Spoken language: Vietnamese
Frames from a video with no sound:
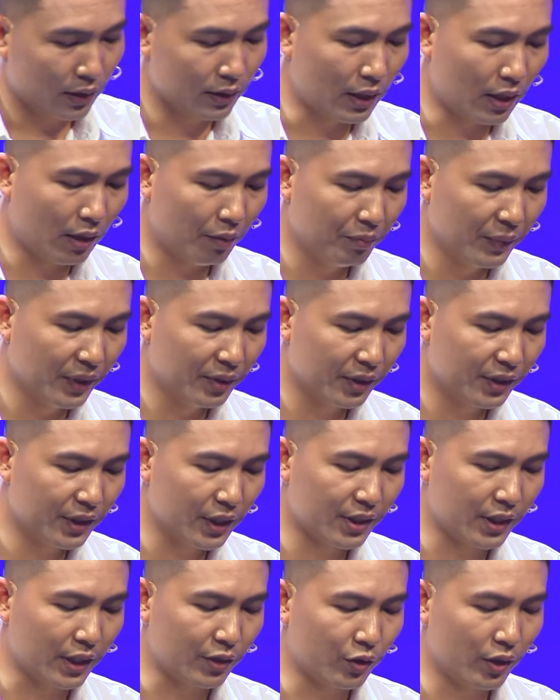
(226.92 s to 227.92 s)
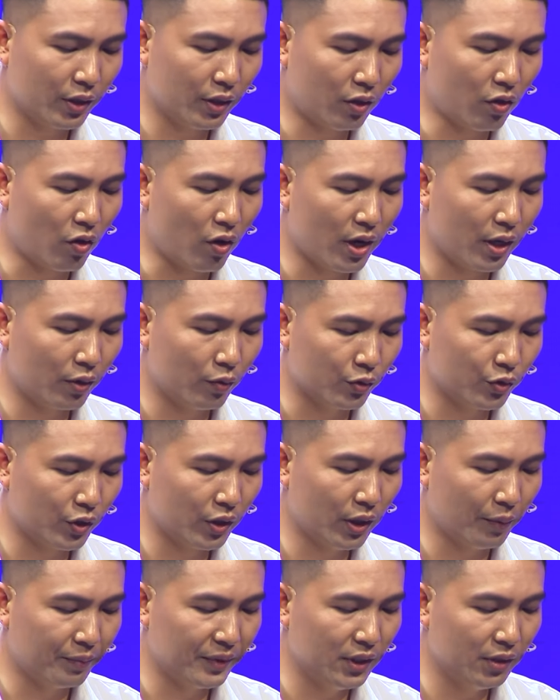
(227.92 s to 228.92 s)
Thực ra là mình chia sẻ khó khăn của
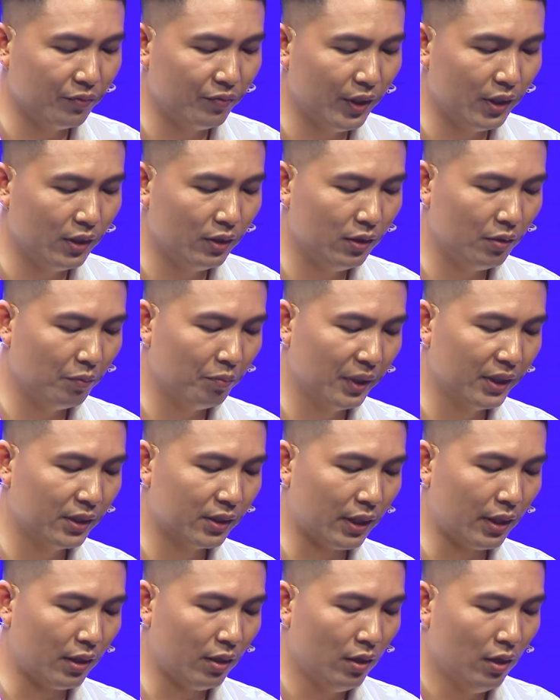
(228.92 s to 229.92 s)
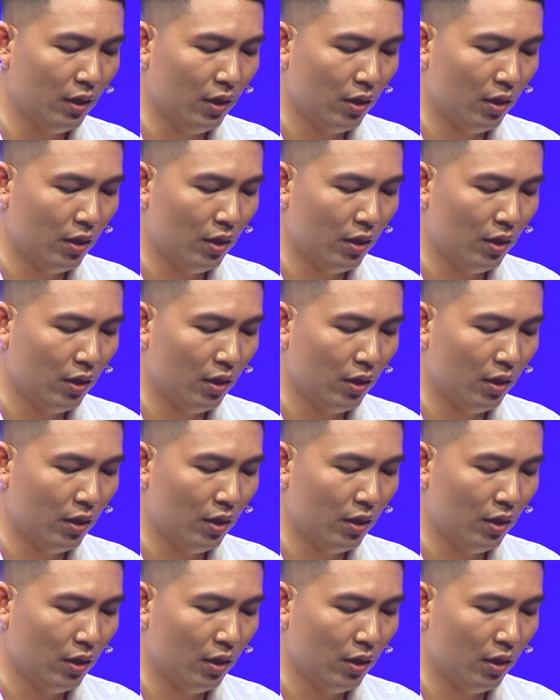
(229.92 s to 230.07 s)
doanh nghiệp với nhân viên, nhưng mình sẽ